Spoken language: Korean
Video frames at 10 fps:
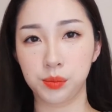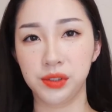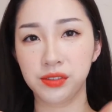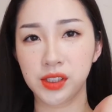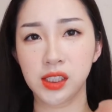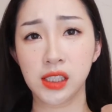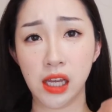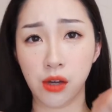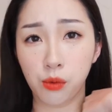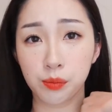
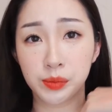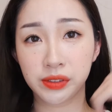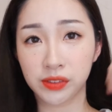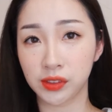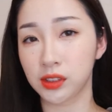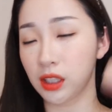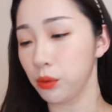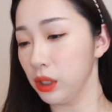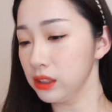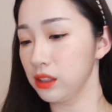비스티의
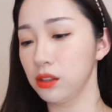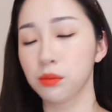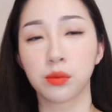원피스라고 하나요?